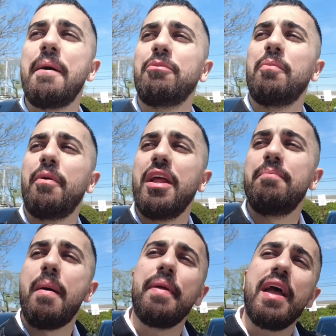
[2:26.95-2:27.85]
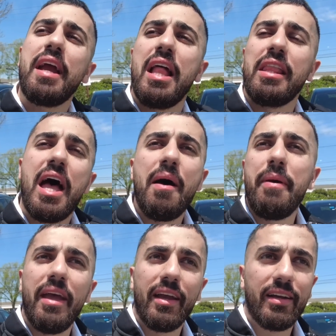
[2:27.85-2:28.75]
yaptı parayı? Babadan kaldı abi.
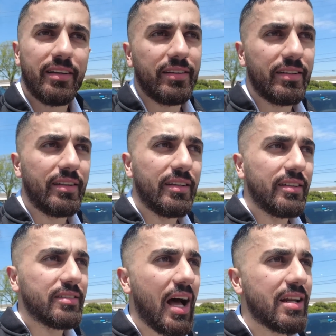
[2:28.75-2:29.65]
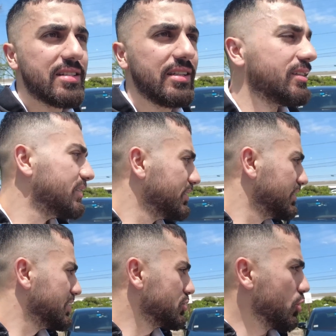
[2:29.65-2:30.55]
Tarzı
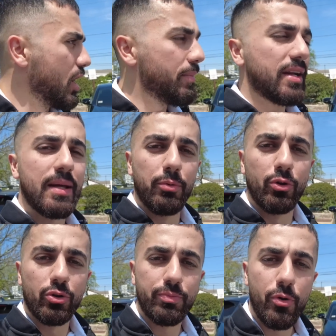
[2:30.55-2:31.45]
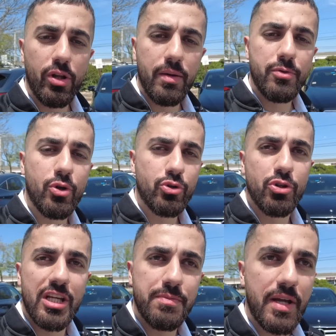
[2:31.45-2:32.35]
söylemlerde bulunur. Böyle de bir
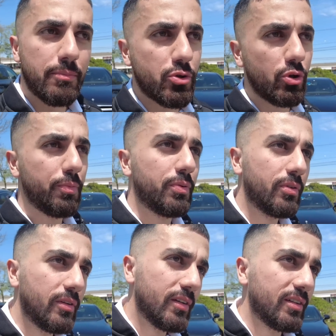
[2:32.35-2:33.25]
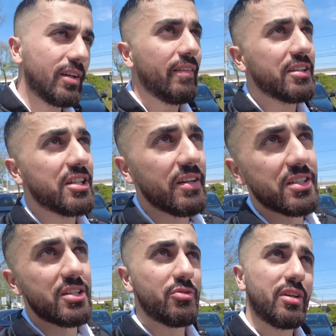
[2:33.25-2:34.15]
sosyoloji tespit yapmış olup yavaş yavaş
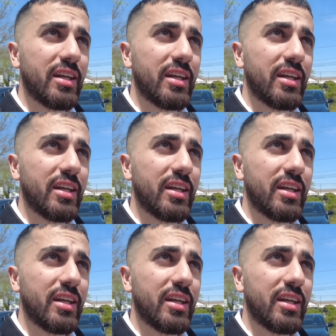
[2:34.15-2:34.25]
restorana